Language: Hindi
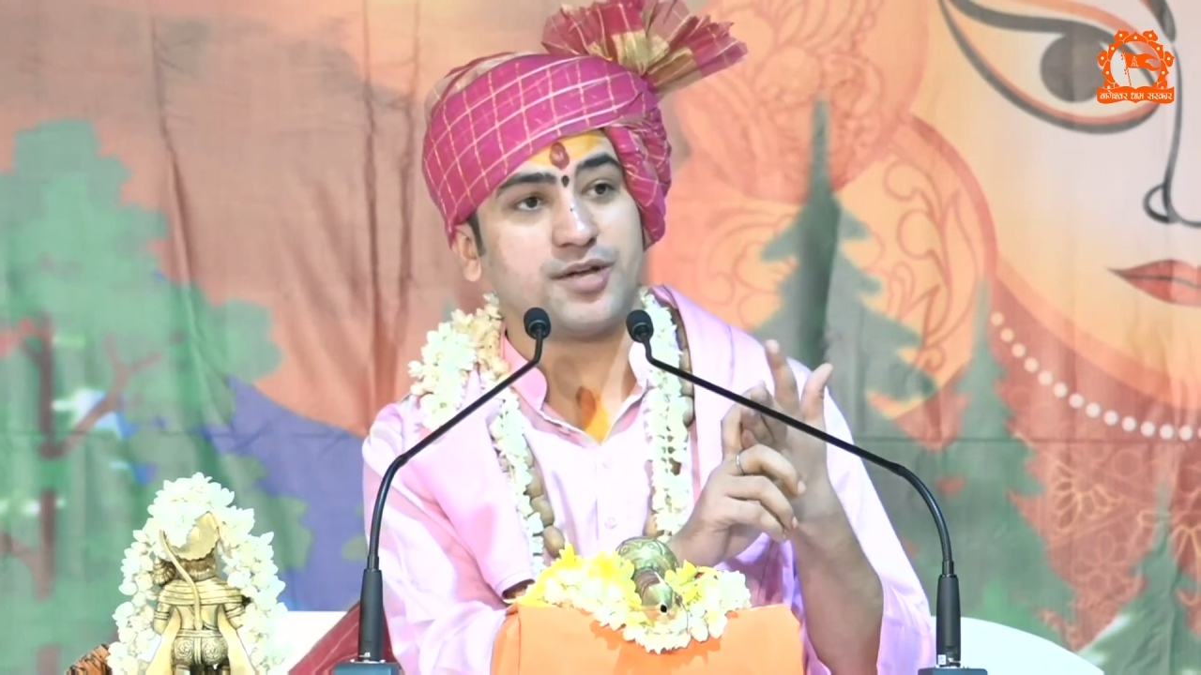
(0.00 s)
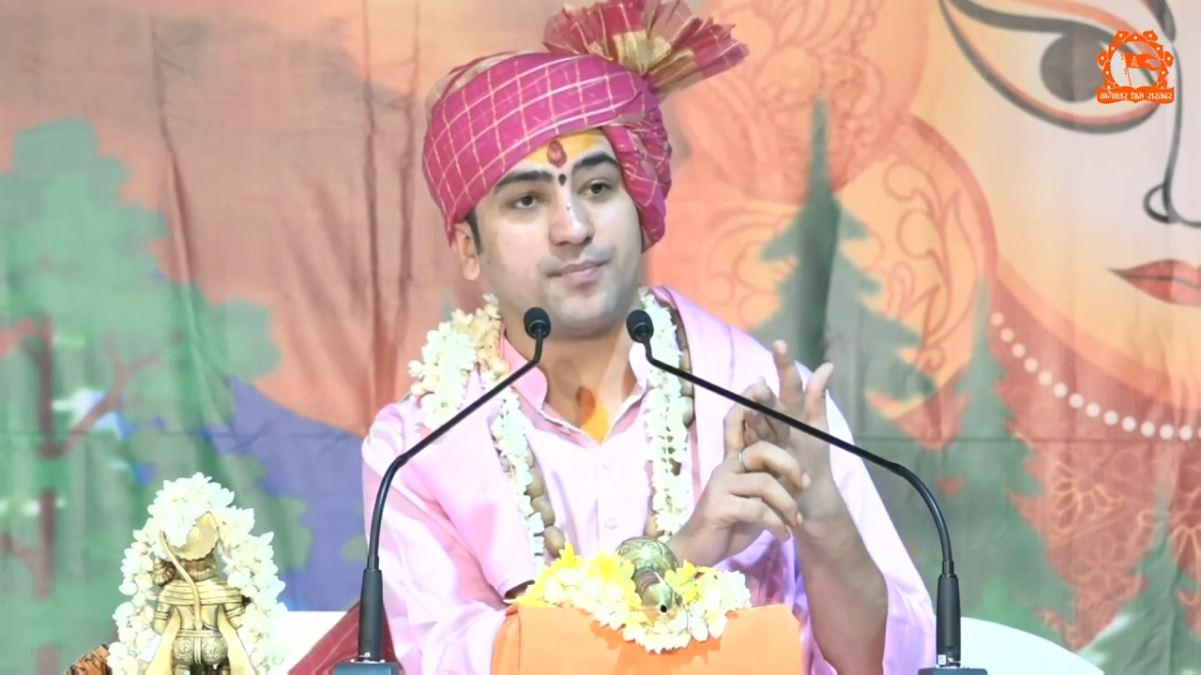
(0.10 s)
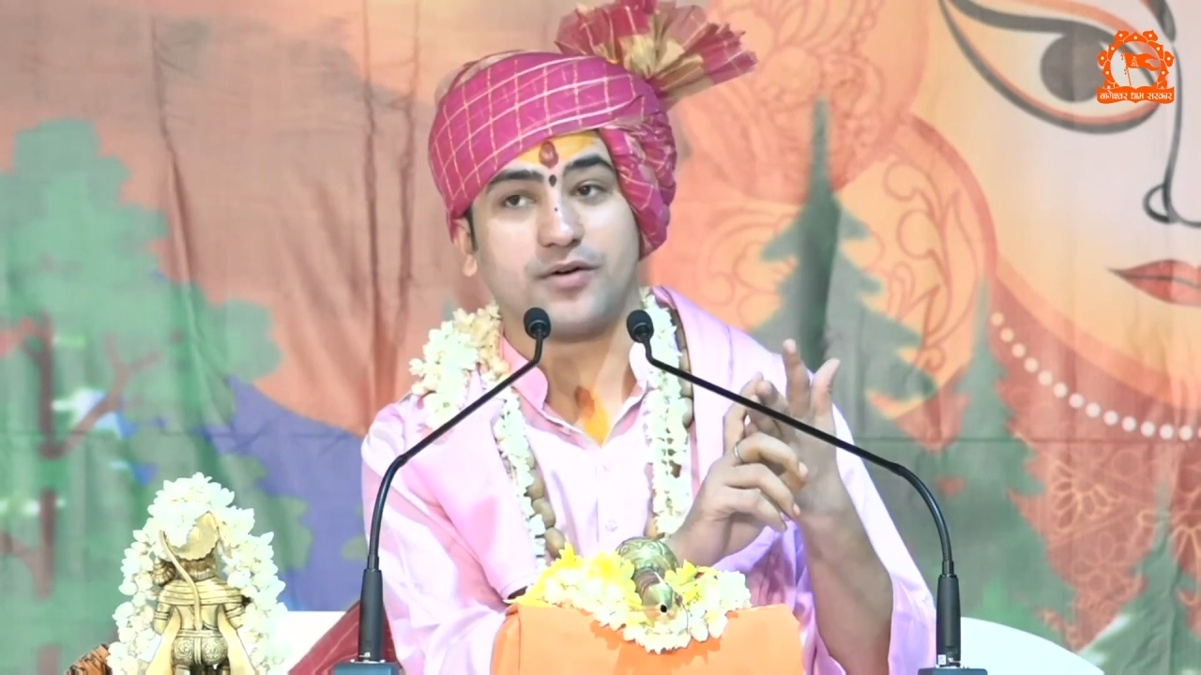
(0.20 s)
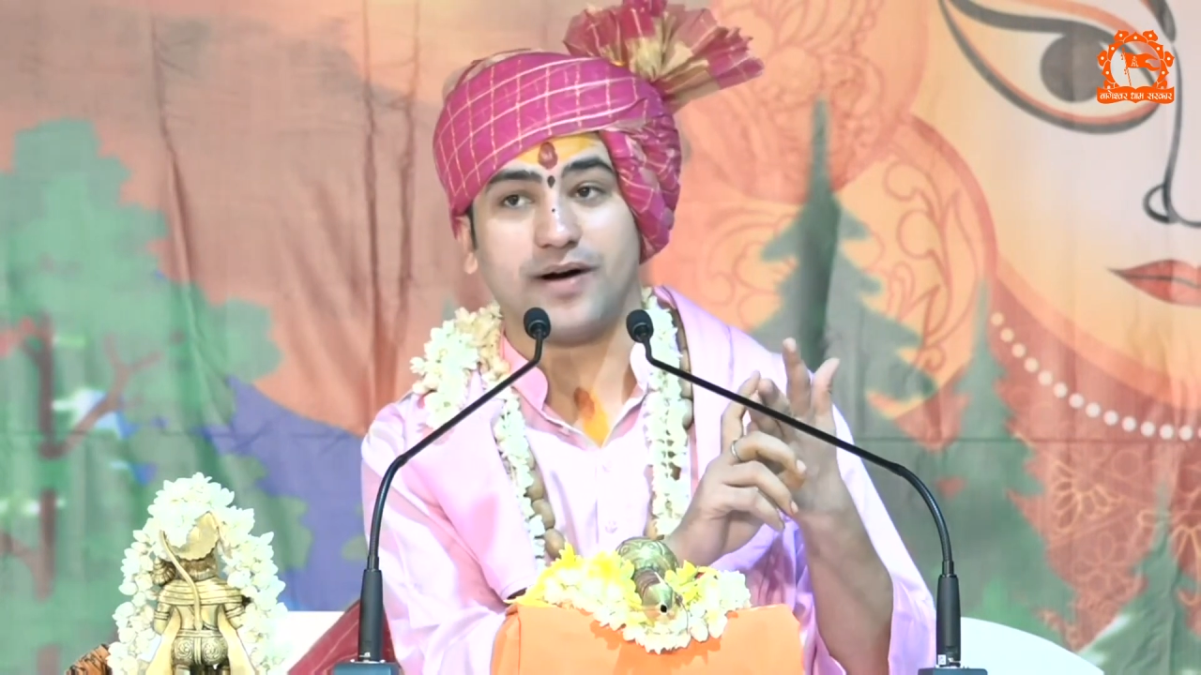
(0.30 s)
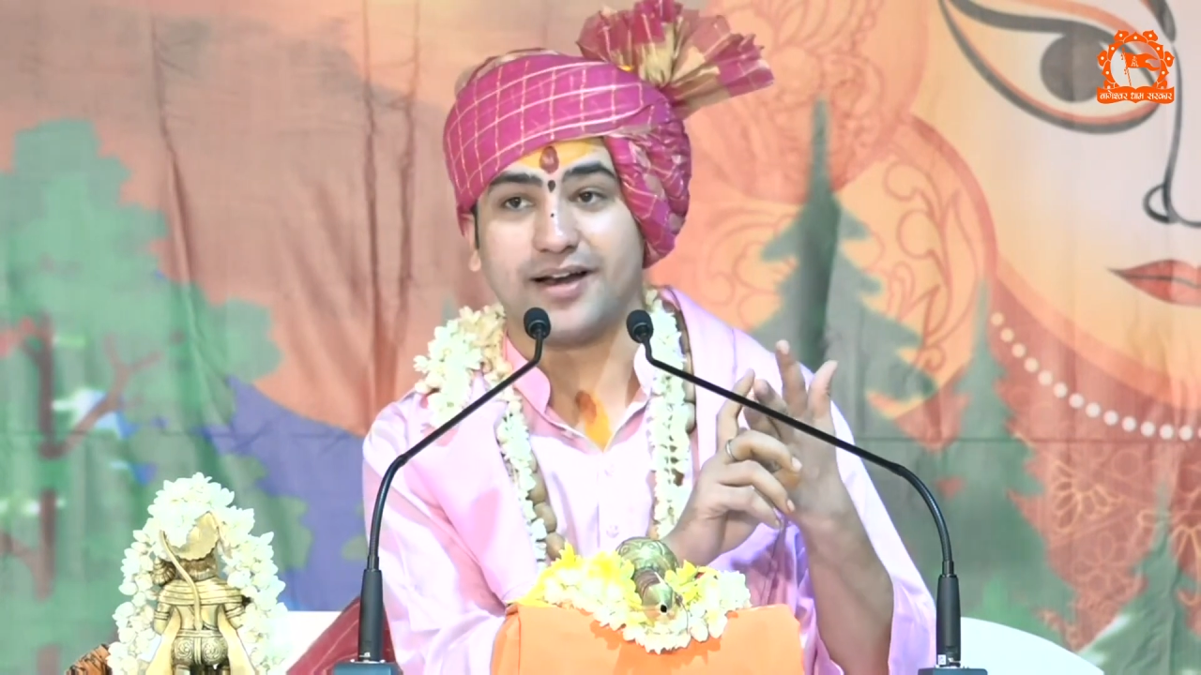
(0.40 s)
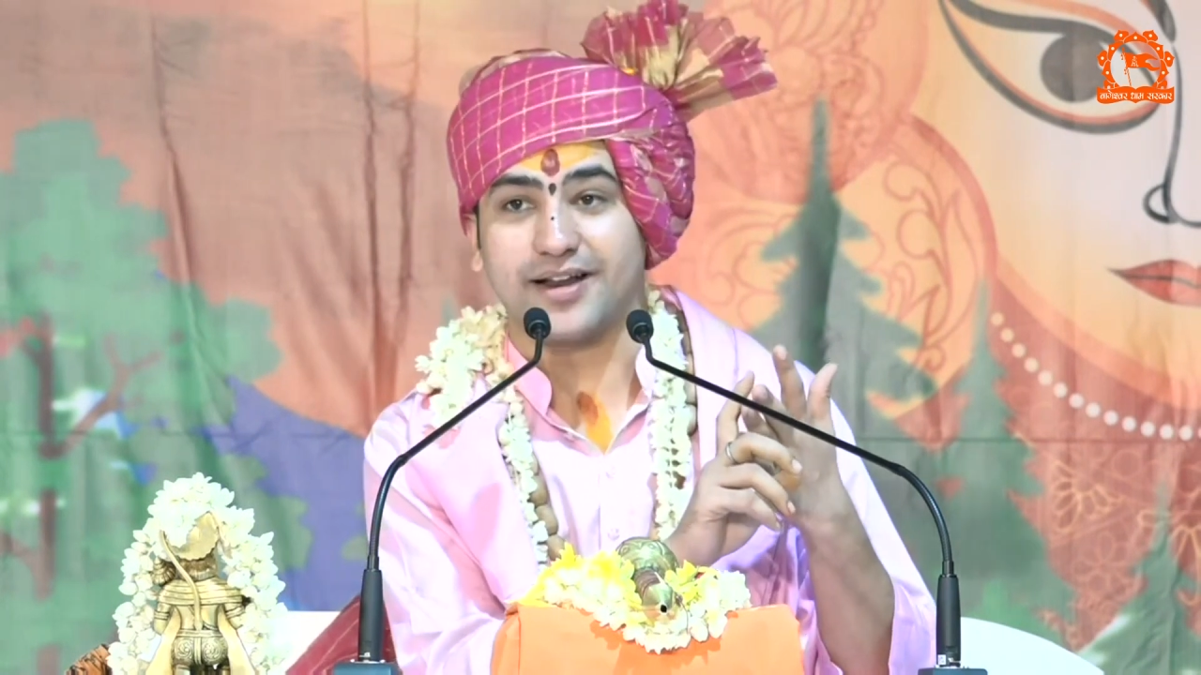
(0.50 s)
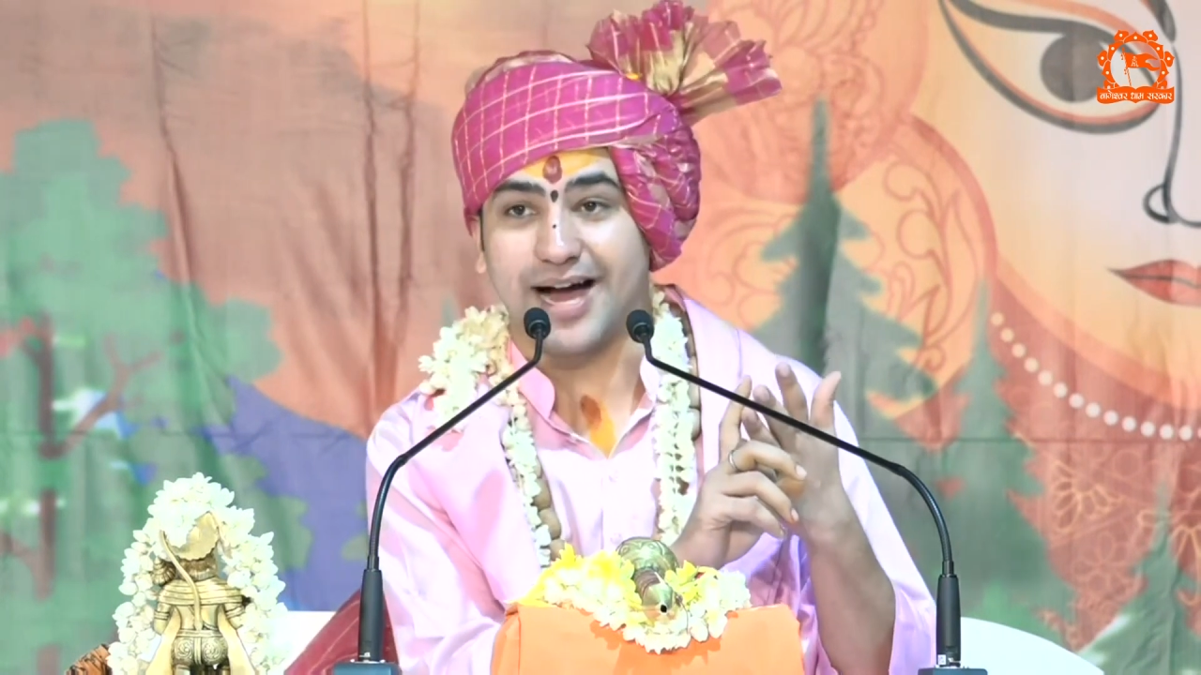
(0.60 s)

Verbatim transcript: ने भगवान